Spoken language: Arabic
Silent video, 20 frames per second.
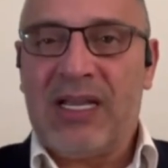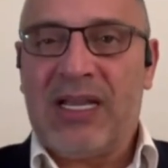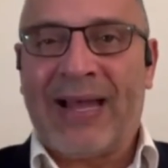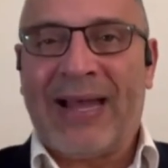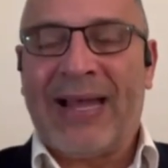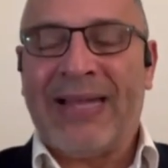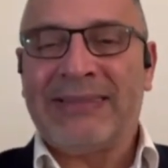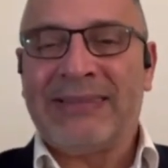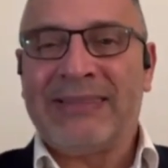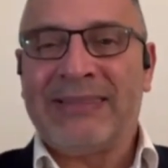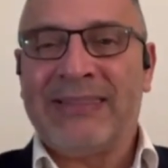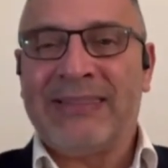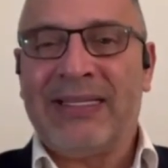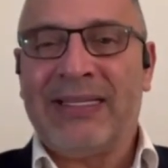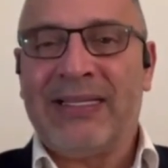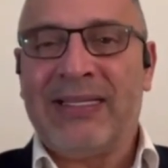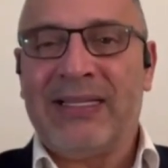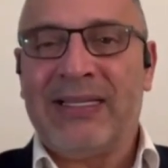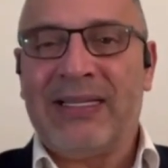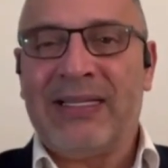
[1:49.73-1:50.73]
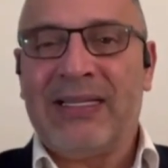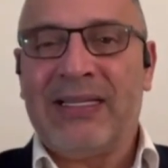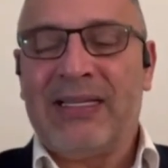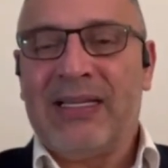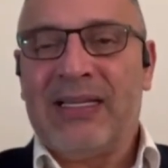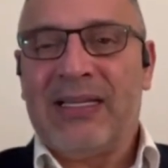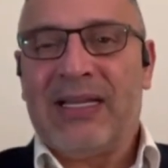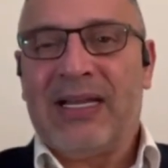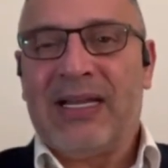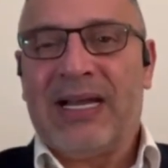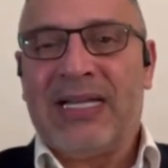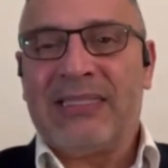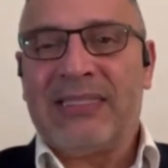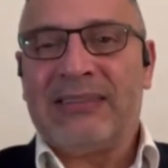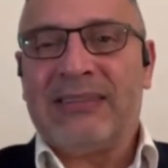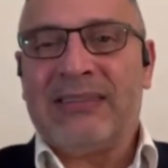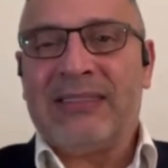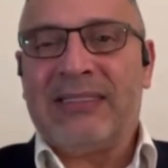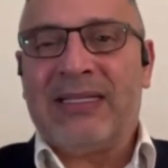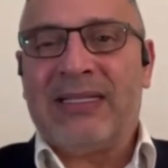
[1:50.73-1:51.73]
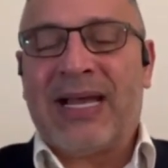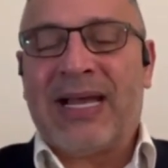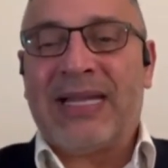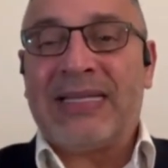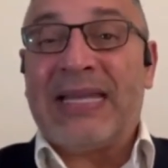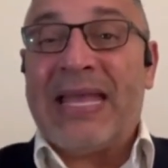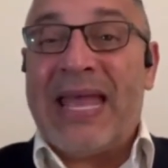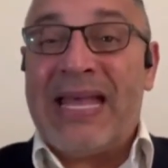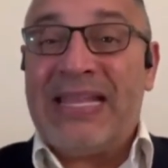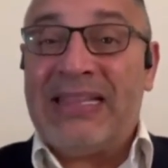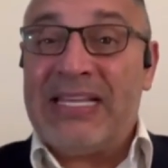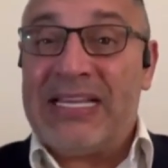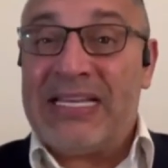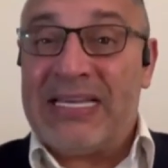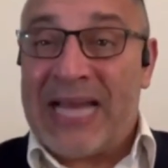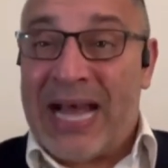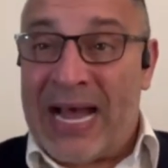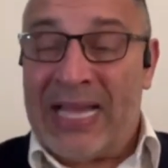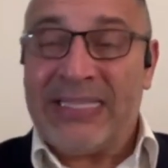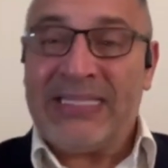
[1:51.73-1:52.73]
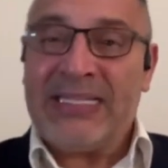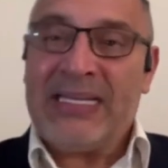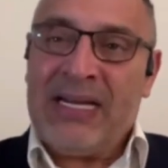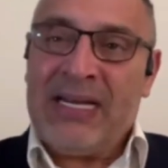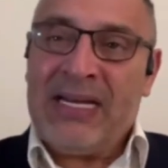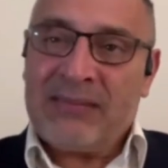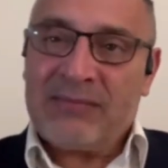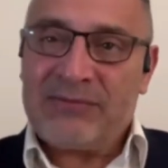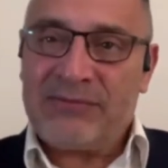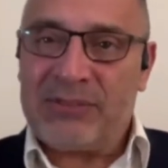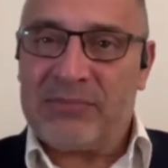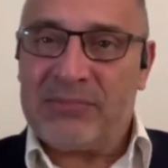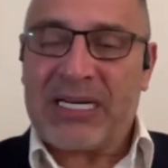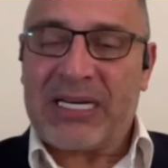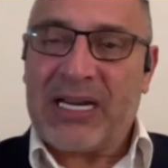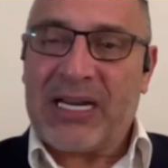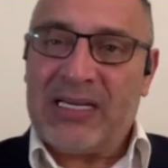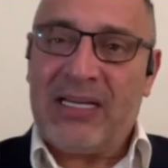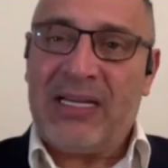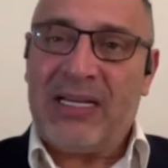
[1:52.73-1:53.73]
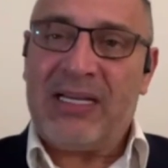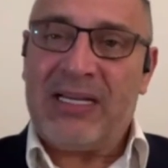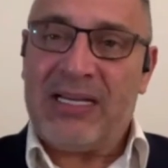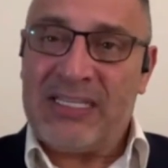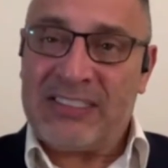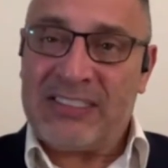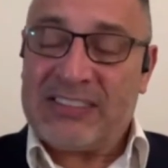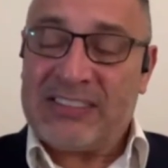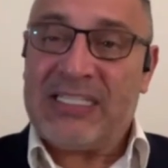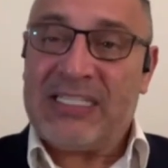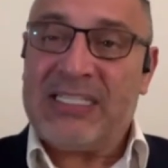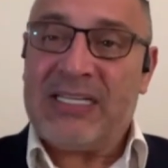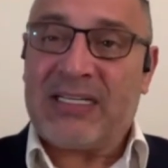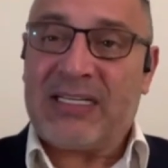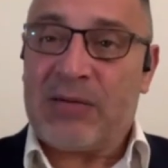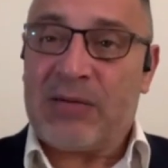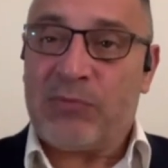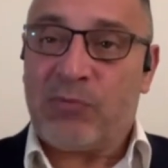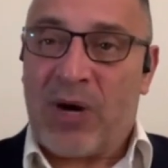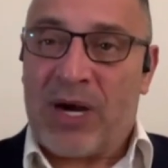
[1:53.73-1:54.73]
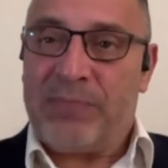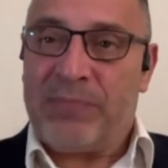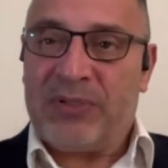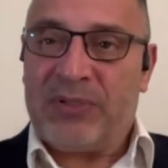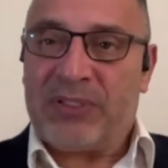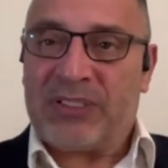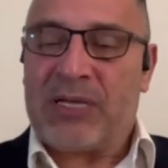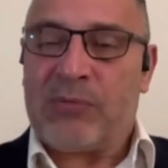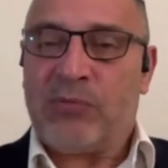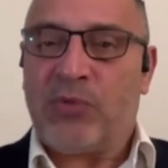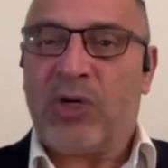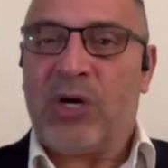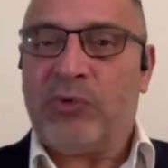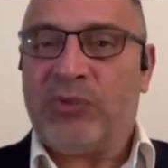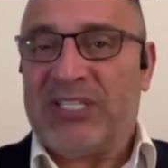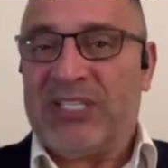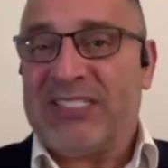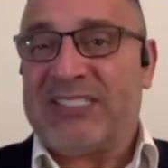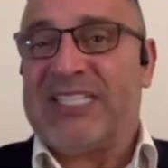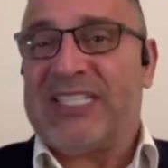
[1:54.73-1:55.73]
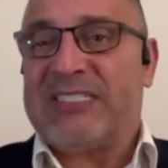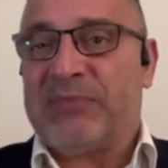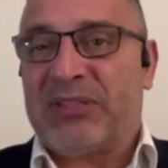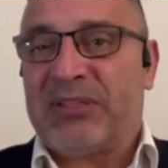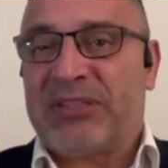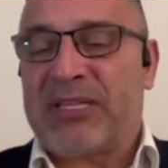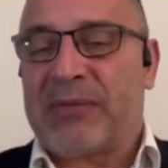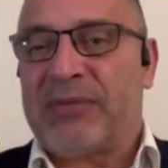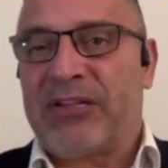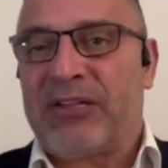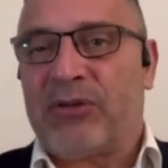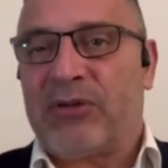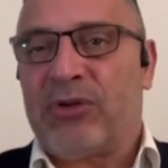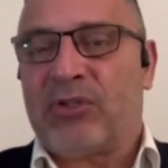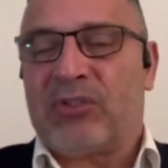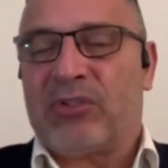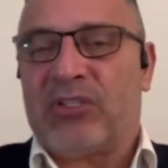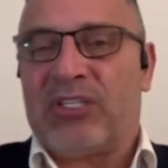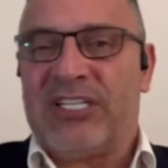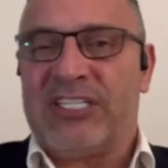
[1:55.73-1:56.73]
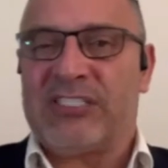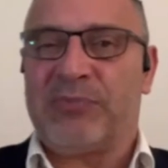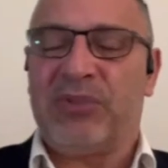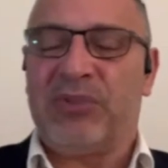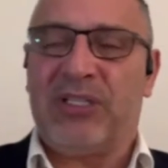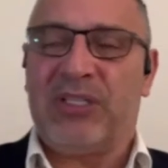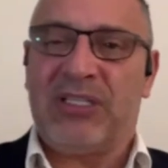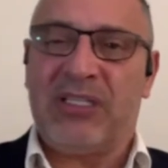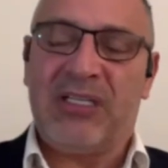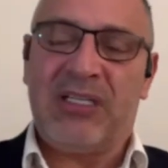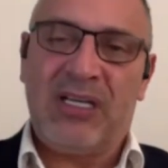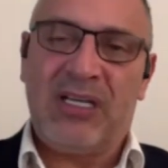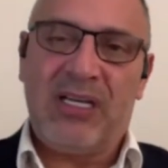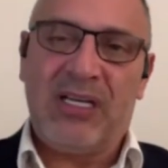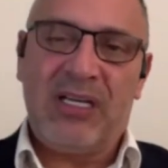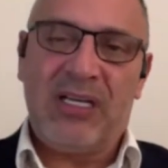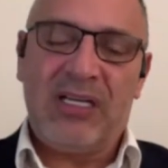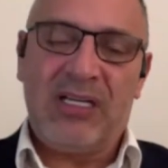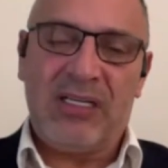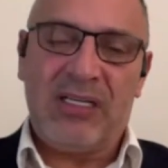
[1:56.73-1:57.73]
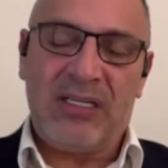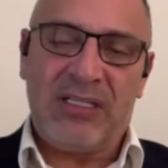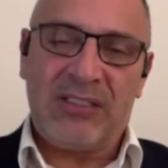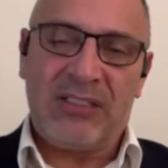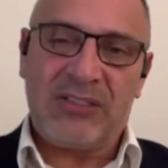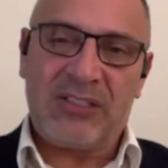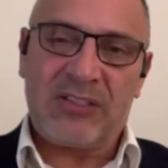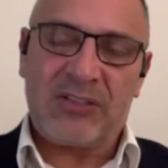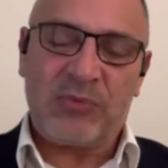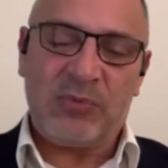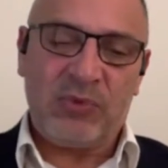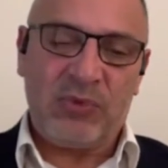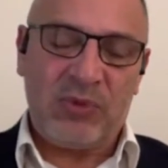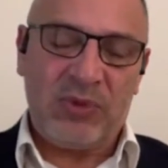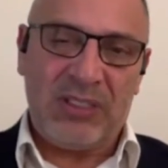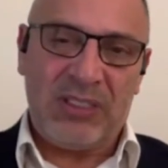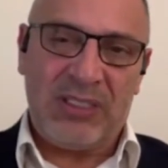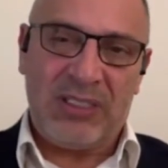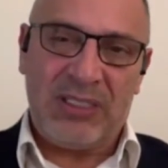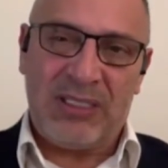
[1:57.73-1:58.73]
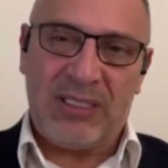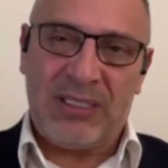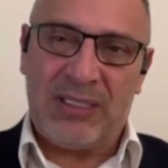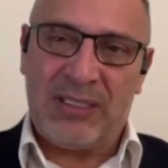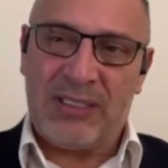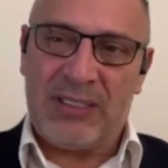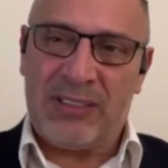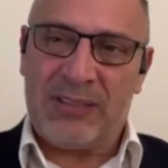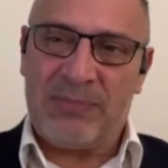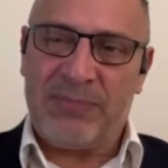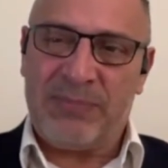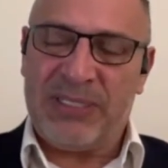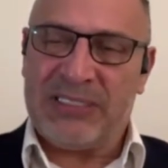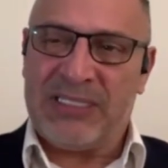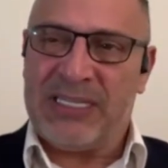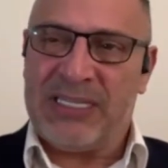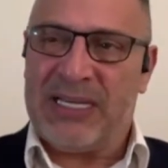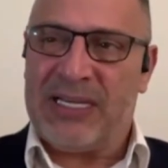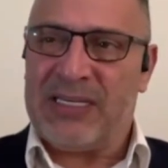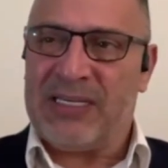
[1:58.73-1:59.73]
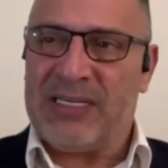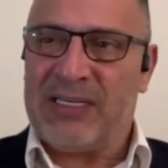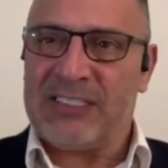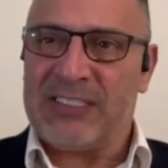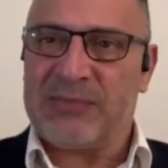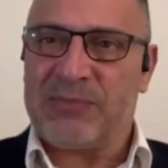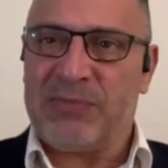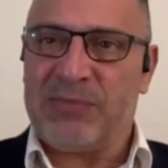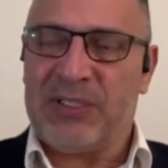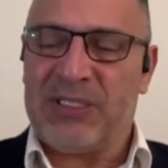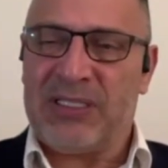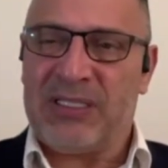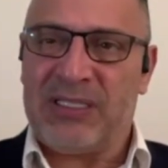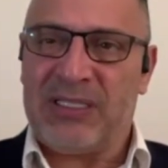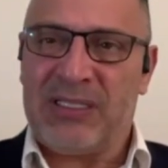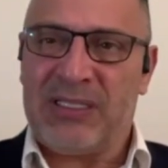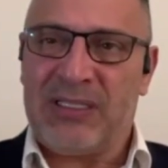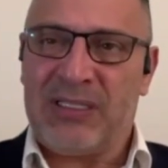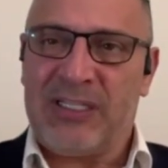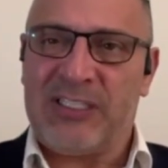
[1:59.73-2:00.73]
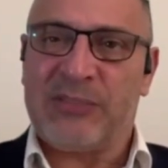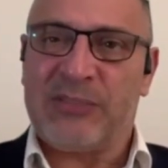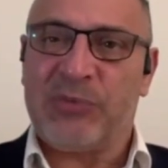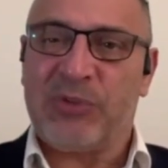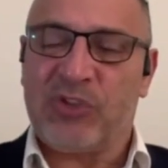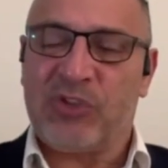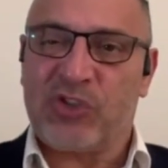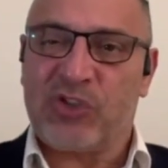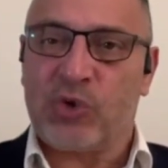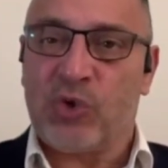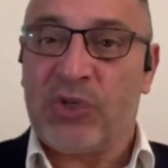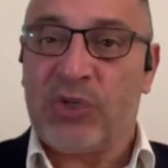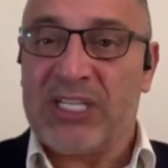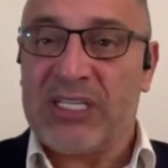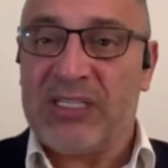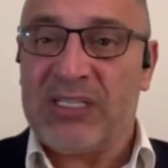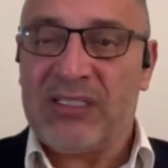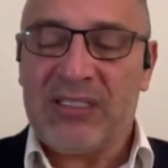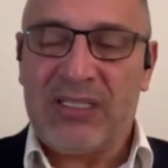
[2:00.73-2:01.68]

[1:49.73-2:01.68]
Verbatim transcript: عن عن عن هذه العائله في مرحله اساسيه كمعبر كمكون اساسي بالطبع ظهر الحزب آه، شو اسمه البي دي الحزب الحزب الدستوري